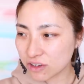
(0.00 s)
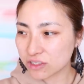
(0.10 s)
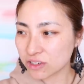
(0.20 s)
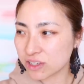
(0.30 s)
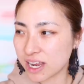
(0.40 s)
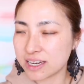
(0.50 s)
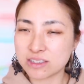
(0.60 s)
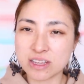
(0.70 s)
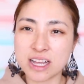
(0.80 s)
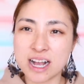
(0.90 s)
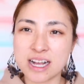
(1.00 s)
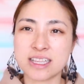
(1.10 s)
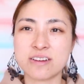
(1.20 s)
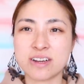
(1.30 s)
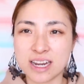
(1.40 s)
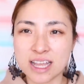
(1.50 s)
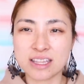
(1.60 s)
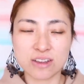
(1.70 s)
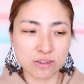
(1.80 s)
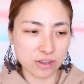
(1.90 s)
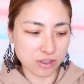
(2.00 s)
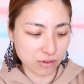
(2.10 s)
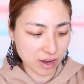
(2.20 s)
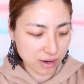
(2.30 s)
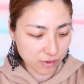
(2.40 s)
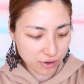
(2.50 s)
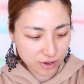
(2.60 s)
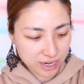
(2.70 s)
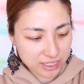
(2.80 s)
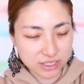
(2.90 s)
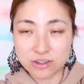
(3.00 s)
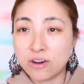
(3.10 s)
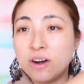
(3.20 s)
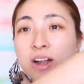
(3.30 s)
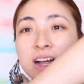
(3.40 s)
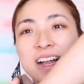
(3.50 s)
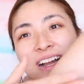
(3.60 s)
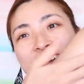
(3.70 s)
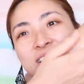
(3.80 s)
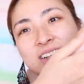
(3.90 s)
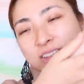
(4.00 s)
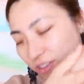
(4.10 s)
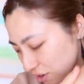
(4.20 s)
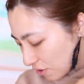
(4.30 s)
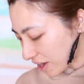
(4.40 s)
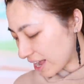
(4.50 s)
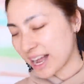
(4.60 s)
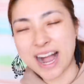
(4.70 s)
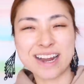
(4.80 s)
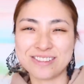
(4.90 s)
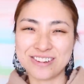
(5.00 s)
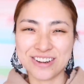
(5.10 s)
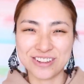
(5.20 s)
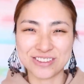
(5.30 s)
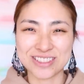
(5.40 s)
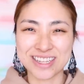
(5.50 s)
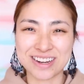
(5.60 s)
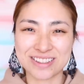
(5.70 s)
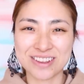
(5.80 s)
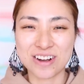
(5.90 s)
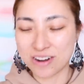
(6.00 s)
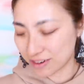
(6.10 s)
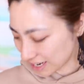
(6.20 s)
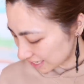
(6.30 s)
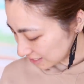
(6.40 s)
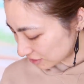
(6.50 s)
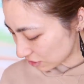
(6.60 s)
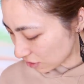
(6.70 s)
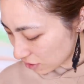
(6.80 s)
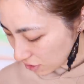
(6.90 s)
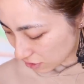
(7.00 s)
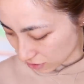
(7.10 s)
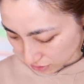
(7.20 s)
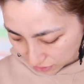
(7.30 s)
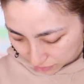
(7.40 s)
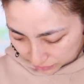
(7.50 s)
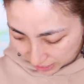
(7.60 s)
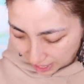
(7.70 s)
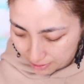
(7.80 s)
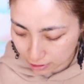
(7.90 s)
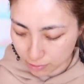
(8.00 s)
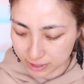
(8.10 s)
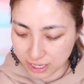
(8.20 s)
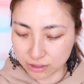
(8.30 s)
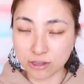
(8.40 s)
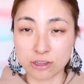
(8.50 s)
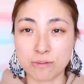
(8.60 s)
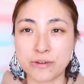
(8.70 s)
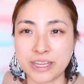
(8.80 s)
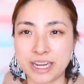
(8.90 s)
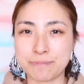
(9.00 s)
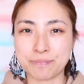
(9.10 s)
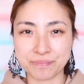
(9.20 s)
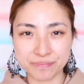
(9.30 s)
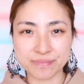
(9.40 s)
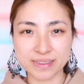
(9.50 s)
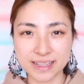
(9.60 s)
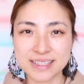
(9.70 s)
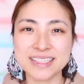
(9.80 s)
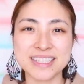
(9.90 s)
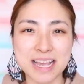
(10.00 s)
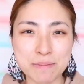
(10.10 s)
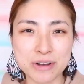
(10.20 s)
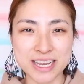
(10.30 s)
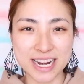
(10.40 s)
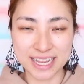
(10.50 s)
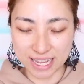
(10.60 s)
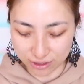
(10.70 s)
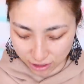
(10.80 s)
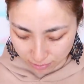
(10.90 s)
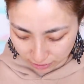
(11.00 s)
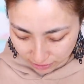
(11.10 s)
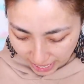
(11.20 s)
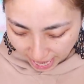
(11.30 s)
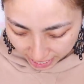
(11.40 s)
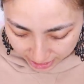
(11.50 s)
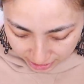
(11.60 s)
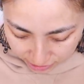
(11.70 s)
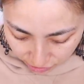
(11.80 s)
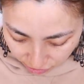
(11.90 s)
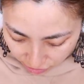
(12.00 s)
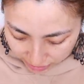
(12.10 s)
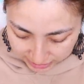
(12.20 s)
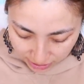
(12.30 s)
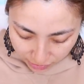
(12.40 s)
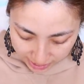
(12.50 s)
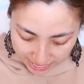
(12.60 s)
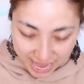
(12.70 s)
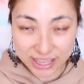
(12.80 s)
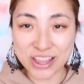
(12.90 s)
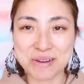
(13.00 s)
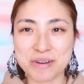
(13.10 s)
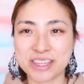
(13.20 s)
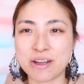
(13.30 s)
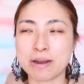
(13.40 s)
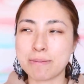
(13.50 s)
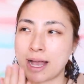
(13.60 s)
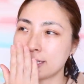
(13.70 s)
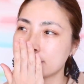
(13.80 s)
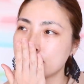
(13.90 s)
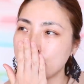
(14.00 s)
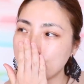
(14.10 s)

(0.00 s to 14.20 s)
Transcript: とちょっとやりすぎ感が出るかなっていう時とかこういう感じのグロー感があるオイルをつけると乾燥もね飛ばせるとともにツヤも綺麗に出ると思うのでそのように使おうかなと思っております